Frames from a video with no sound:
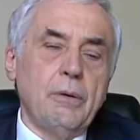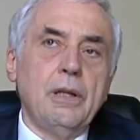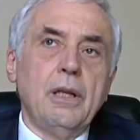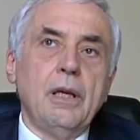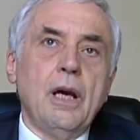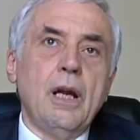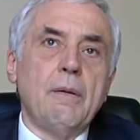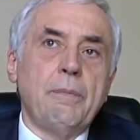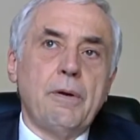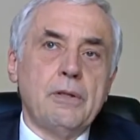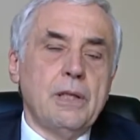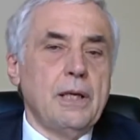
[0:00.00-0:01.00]
Quindi è una
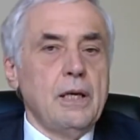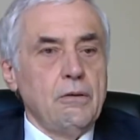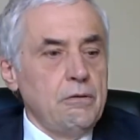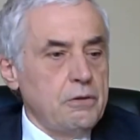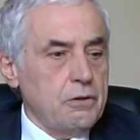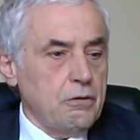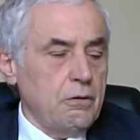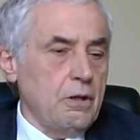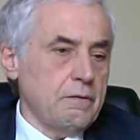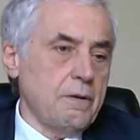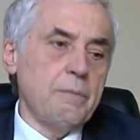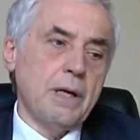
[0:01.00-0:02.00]
proposta che non ci
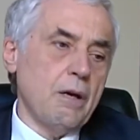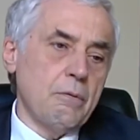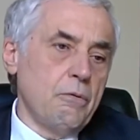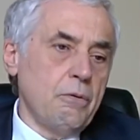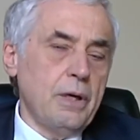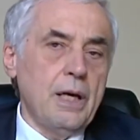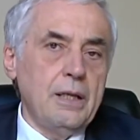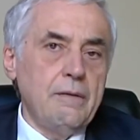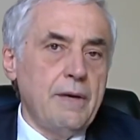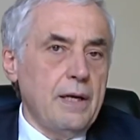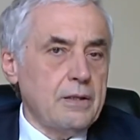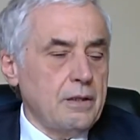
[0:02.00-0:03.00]
soddisfa ma che comunque è
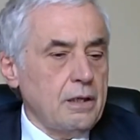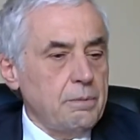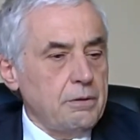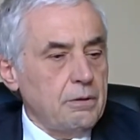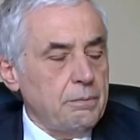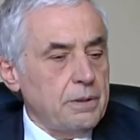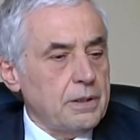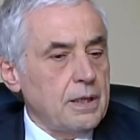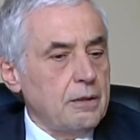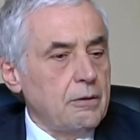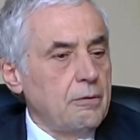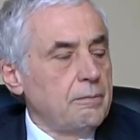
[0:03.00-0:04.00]
diversa rispetto al
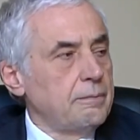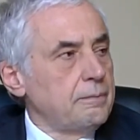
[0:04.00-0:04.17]
passato.